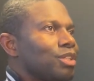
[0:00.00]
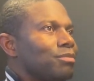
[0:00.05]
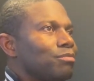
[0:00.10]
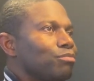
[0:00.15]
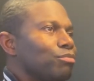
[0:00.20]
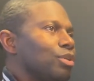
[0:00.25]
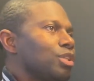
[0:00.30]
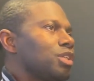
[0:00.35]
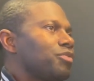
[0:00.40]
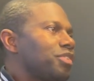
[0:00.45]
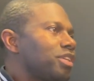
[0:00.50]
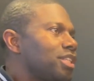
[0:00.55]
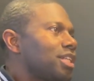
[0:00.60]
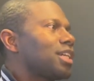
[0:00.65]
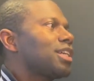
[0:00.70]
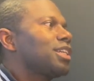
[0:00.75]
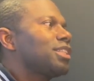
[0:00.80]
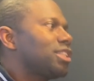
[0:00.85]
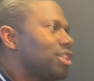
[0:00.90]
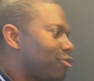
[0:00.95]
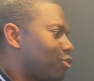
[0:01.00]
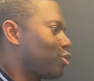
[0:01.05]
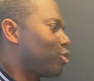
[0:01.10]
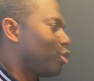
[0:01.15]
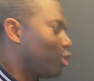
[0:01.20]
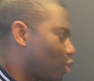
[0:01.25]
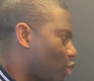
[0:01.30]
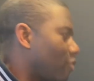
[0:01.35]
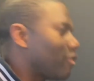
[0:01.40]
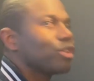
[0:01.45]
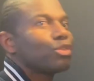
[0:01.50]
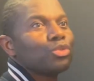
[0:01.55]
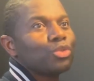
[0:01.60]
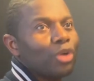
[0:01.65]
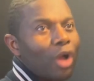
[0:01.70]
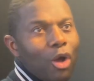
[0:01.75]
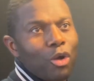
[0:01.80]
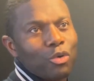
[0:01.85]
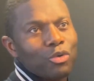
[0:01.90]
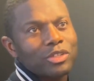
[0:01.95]
Bon, je vais dire que difficulté, on va
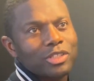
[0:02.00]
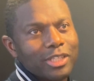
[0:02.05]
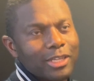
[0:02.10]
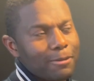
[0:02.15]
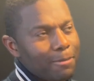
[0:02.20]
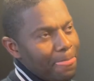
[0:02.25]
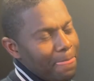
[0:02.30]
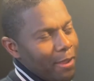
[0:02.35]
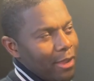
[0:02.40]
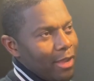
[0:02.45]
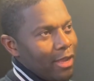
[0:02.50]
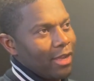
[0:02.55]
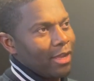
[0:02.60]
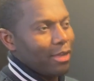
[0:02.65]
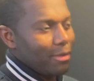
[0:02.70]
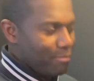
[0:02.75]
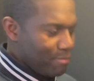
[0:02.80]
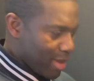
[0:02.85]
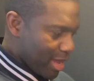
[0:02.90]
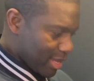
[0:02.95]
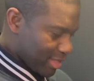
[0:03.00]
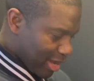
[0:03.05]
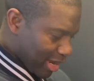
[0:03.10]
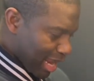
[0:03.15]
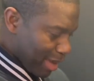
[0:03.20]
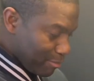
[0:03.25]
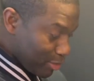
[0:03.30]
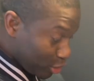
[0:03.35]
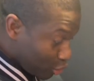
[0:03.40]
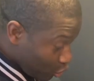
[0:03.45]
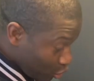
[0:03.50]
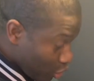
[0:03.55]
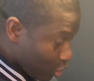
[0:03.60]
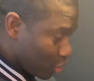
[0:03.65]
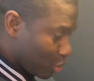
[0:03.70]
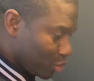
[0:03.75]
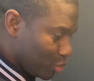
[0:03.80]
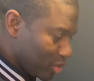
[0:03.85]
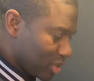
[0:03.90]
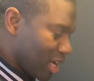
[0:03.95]
toujours rencontrer. Mais dans la mission
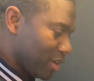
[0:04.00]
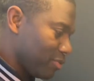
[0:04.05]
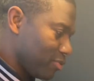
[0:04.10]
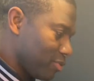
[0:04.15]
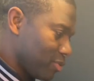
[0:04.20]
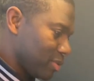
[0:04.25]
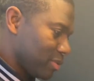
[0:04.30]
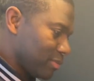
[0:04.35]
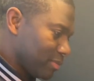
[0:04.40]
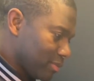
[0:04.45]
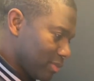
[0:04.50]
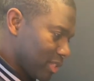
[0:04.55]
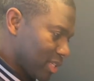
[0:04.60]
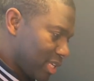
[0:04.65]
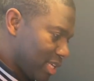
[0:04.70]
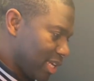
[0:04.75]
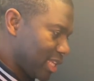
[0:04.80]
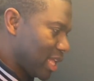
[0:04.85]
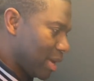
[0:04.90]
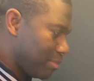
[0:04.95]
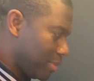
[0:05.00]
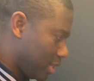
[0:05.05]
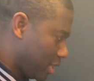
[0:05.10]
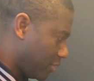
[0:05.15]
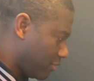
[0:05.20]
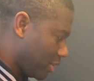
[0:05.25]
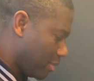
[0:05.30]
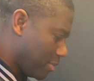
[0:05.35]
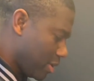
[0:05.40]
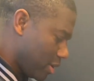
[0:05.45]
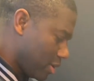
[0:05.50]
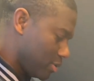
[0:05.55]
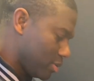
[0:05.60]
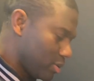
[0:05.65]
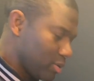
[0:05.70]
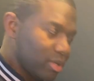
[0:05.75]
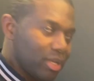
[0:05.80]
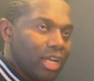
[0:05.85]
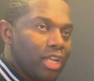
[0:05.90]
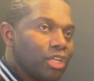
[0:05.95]
que nous avons, qui est d'amener vraiment
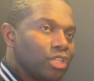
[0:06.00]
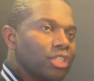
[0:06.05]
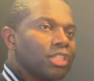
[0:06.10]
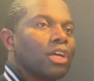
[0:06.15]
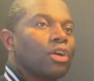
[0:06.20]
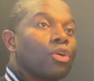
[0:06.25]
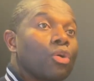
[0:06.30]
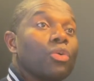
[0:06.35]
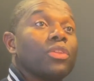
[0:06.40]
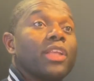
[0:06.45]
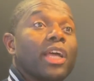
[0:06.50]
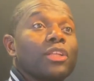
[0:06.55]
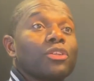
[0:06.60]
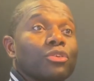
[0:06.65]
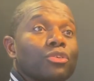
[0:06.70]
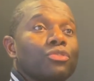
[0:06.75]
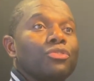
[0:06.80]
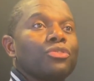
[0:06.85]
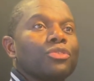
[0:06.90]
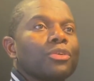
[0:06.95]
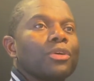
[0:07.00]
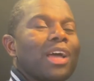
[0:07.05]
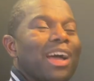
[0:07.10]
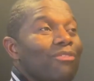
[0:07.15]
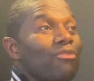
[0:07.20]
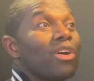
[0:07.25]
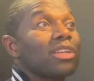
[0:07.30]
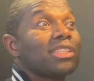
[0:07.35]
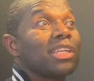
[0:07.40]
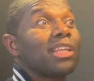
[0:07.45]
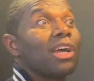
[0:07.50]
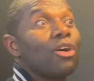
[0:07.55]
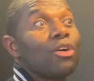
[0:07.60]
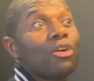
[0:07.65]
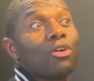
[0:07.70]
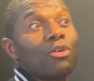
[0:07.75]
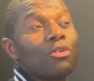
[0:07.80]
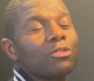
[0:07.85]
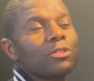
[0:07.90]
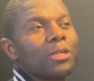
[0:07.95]
les jeunes à connaître Dieu, à avoir cette
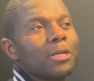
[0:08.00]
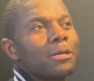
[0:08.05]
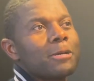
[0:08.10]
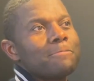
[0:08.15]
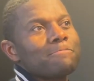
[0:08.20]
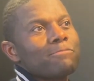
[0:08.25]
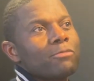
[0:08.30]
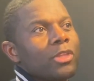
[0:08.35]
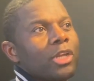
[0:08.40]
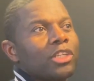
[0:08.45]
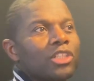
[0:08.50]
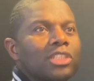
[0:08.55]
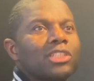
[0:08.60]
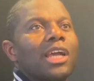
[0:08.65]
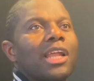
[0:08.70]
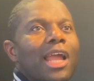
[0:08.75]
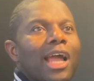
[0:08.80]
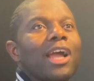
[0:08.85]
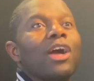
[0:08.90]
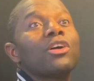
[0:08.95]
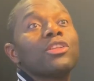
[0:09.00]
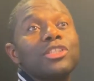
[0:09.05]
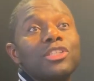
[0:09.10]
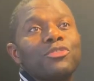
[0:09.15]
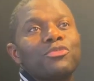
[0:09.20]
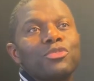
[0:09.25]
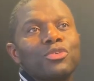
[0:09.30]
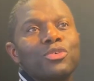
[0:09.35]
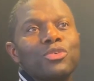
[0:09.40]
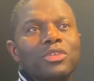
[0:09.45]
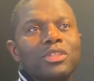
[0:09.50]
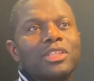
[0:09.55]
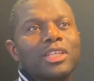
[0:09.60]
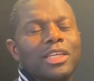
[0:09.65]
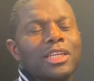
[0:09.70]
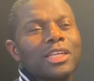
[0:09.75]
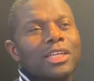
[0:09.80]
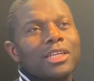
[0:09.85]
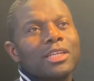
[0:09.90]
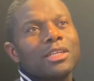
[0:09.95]
rencontre, je dirais la grande
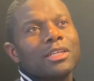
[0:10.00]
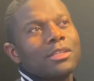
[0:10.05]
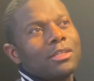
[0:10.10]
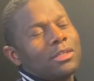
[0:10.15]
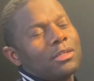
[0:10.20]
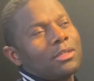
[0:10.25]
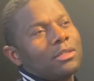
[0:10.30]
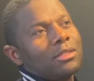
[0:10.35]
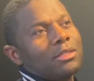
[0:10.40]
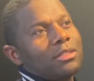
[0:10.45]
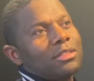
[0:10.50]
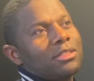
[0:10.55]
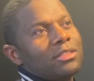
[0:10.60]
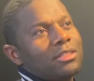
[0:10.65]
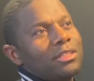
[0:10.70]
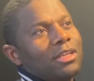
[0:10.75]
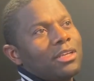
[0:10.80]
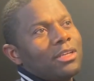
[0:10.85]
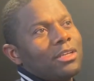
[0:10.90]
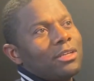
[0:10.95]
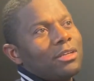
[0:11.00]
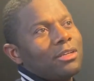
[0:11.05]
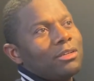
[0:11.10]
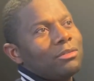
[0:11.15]
difficulté, c'est